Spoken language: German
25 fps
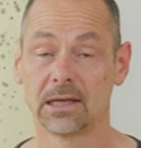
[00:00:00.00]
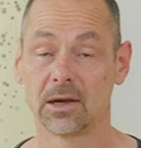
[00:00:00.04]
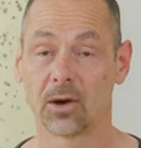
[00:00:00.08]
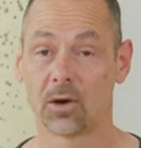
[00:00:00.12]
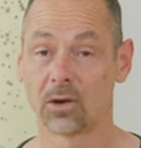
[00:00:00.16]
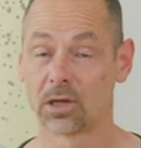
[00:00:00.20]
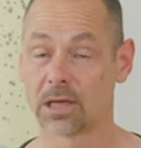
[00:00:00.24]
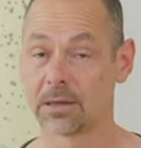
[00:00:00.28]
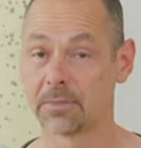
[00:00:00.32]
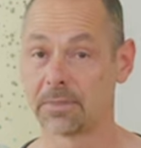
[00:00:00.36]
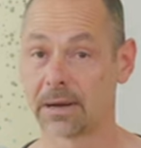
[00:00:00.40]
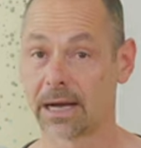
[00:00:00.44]

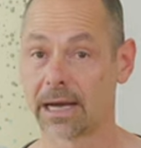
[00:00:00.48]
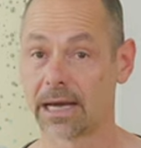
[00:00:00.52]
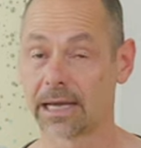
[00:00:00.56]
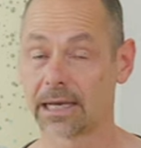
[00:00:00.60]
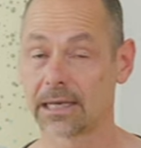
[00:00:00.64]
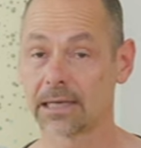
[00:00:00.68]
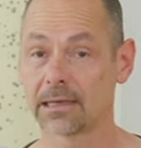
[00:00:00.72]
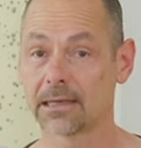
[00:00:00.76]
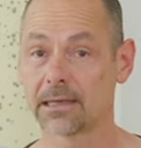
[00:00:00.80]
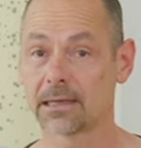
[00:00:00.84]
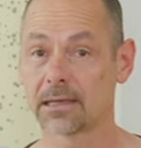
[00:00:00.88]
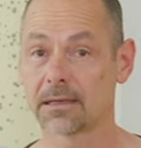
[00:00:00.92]
Und die
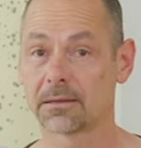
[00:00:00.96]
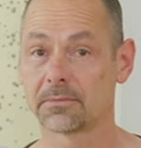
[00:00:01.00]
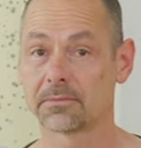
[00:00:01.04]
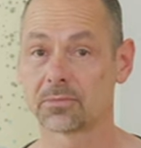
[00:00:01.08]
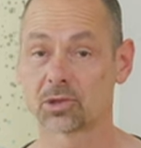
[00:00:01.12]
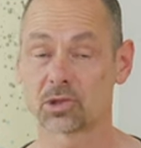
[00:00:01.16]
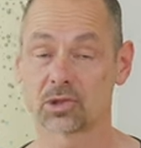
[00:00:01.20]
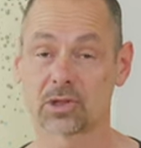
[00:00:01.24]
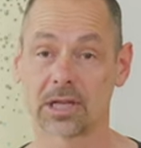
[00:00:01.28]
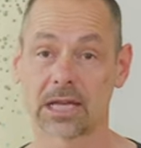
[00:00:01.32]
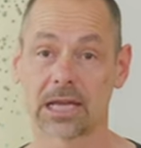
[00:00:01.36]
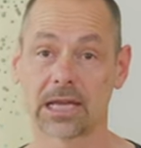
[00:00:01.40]
beiden
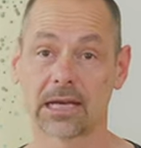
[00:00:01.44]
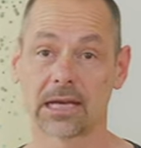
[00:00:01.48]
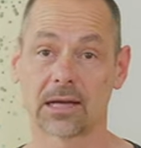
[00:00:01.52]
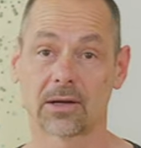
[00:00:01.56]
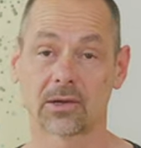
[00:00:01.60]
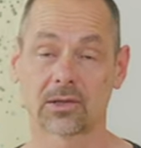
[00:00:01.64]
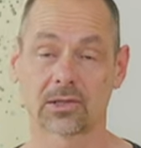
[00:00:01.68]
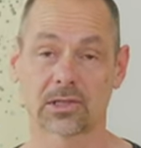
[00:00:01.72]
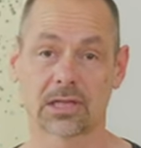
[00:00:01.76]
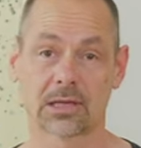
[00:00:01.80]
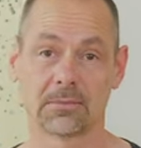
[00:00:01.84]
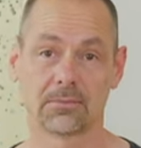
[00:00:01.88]
bestehen
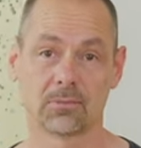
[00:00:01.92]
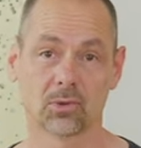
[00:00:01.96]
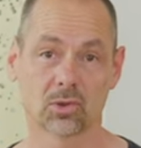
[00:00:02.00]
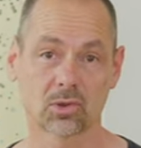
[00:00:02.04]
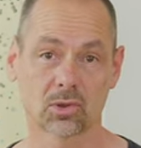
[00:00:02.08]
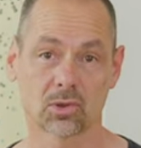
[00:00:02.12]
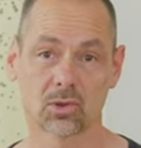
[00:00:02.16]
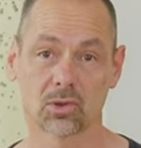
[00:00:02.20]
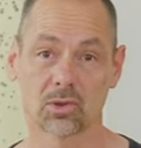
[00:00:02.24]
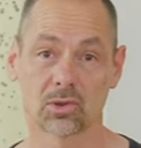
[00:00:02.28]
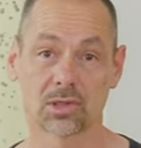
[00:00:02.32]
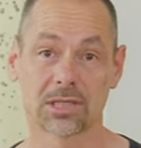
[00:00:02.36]
aus dem
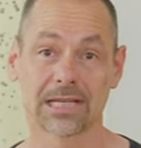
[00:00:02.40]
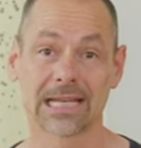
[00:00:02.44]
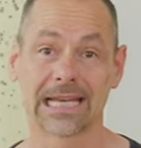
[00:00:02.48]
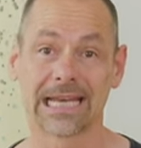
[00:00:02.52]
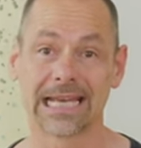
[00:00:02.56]
Musculus